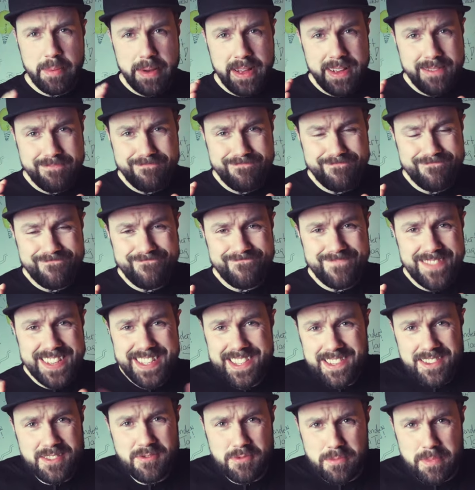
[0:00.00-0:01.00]
Aber
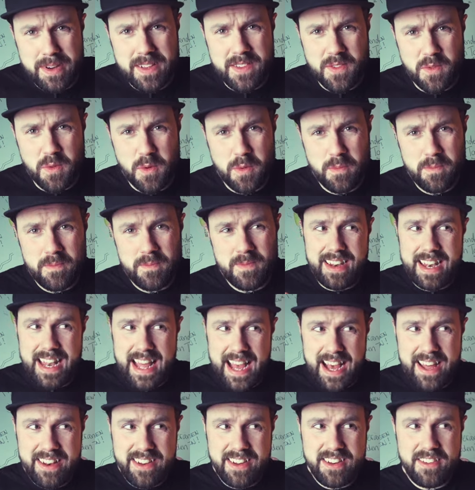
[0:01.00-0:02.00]
es ist nun mal so,
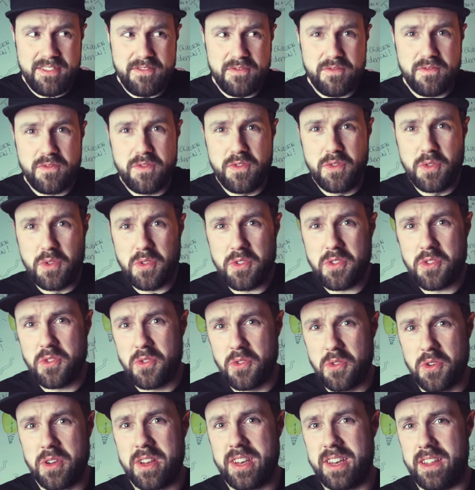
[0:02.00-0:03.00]
Lernen wird
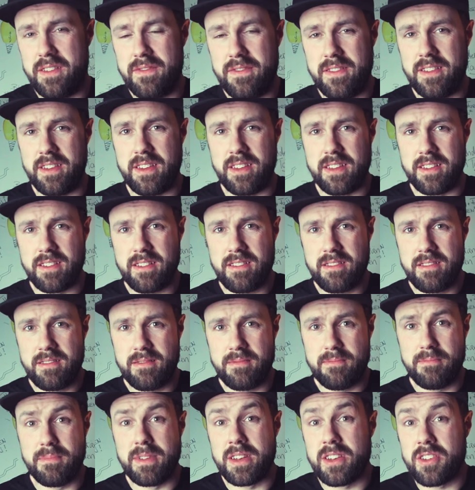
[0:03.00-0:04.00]
neu definiert
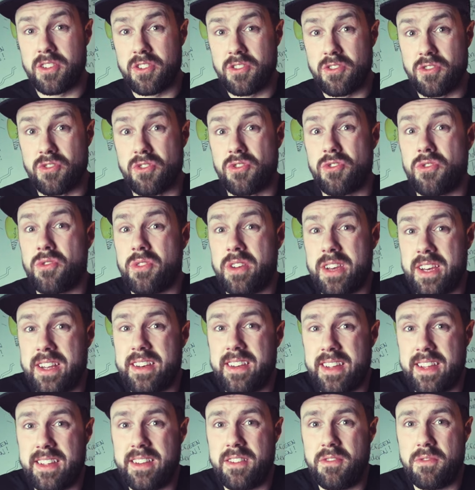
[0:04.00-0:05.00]
mit
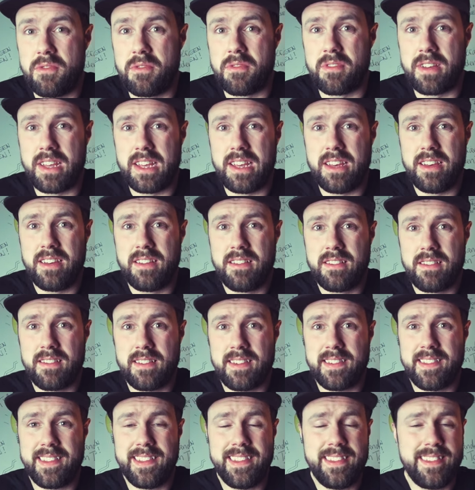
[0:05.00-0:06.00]
neuer Technologie.
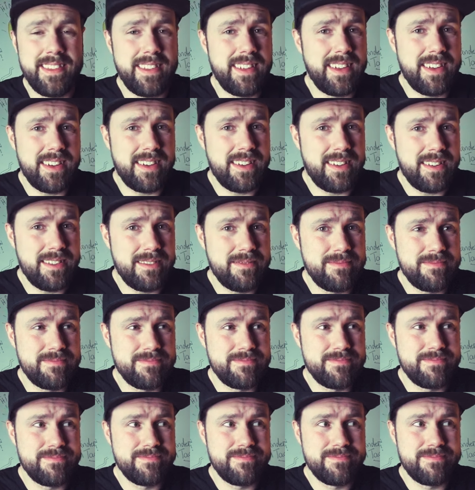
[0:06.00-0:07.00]
Das ist der
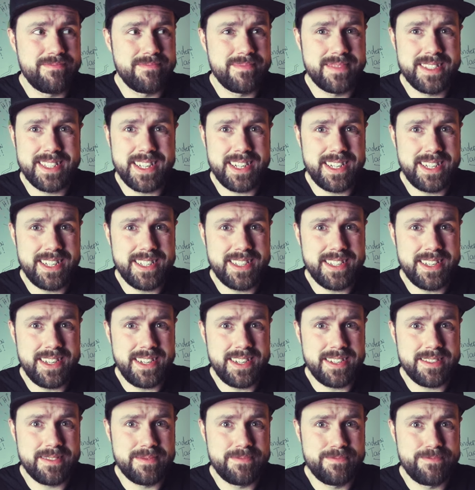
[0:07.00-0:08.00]
Zahn der
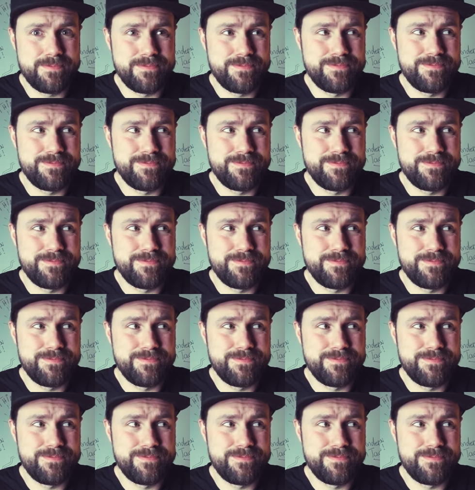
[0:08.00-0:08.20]
Zeit.